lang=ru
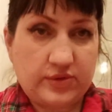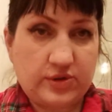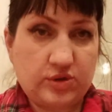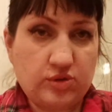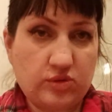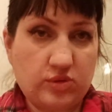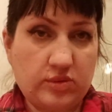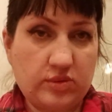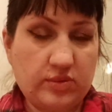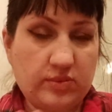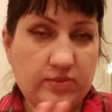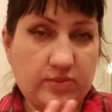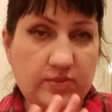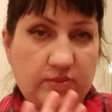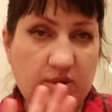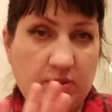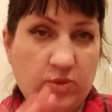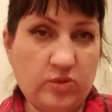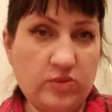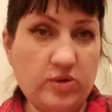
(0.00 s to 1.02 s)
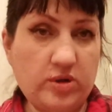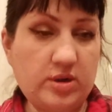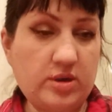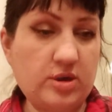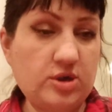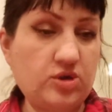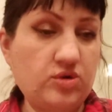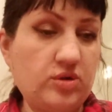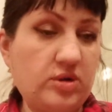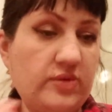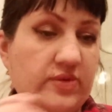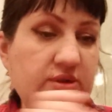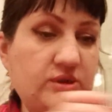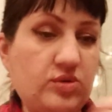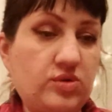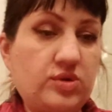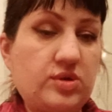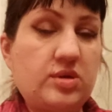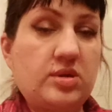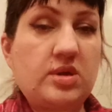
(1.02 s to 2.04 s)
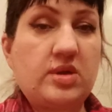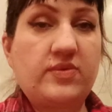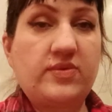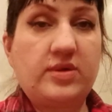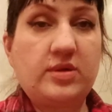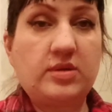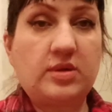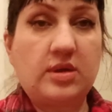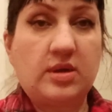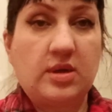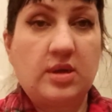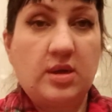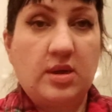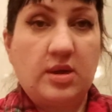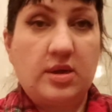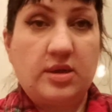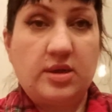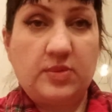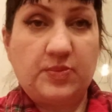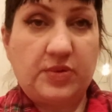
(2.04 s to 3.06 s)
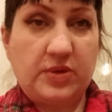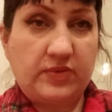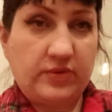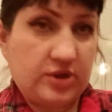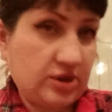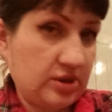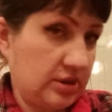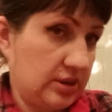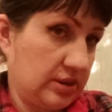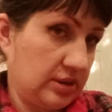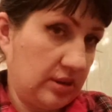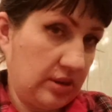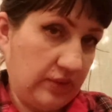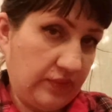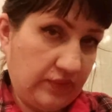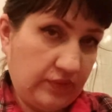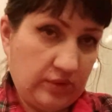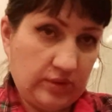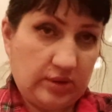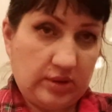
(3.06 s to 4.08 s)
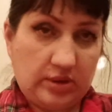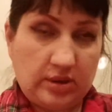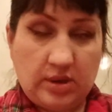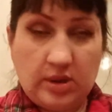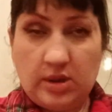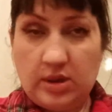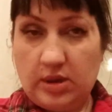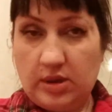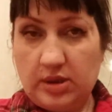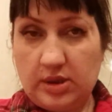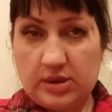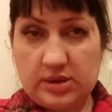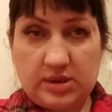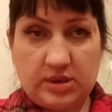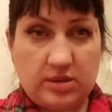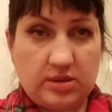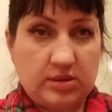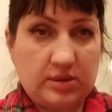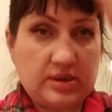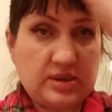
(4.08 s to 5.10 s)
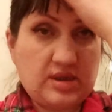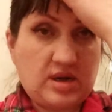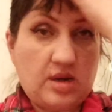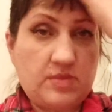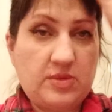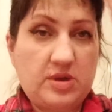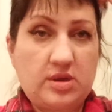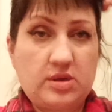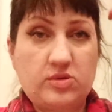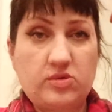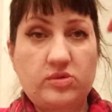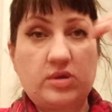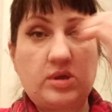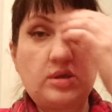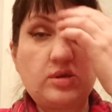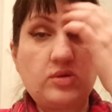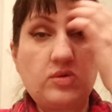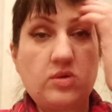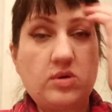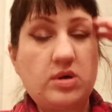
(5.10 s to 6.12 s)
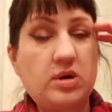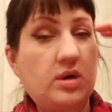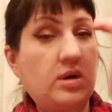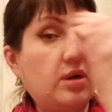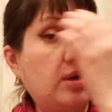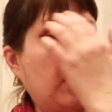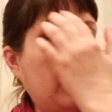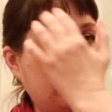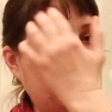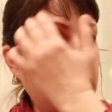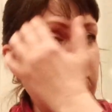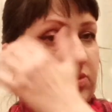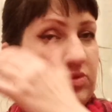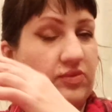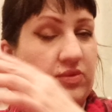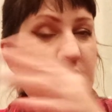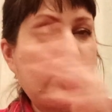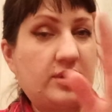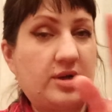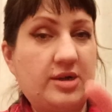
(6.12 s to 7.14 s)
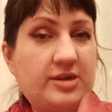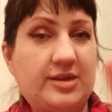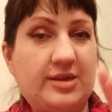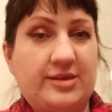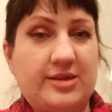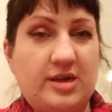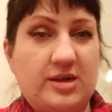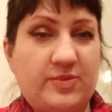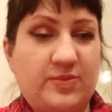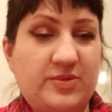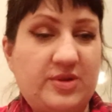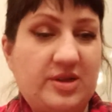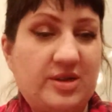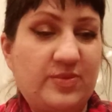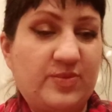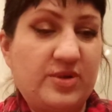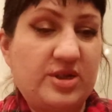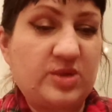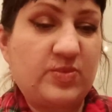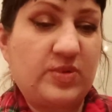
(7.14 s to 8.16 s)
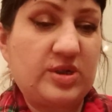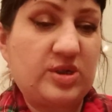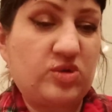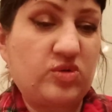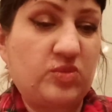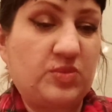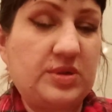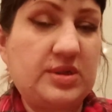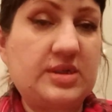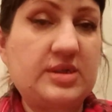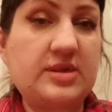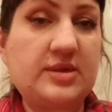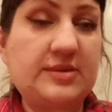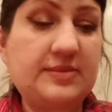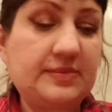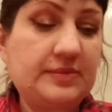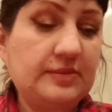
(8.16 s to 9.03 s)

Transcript: все, по-моему, хорошо я вас установила. Непривычно с телефона. Если с камеры, то тренога, а тут вот как-то так надо приспособиться.